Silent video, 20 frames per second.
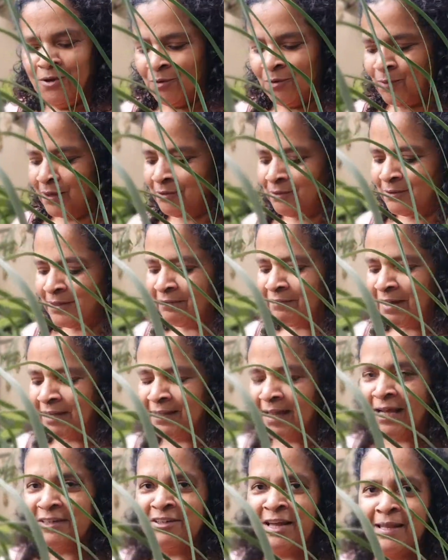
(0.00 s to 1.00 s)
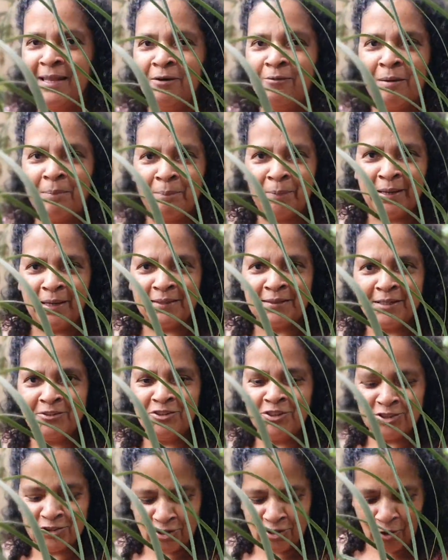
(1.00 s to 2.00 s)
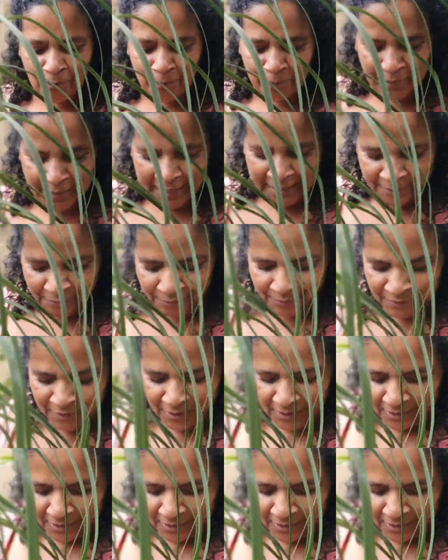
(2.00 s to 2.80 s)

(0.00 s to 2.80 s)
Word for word: quando na verdade ela é uma planta de sol pleno.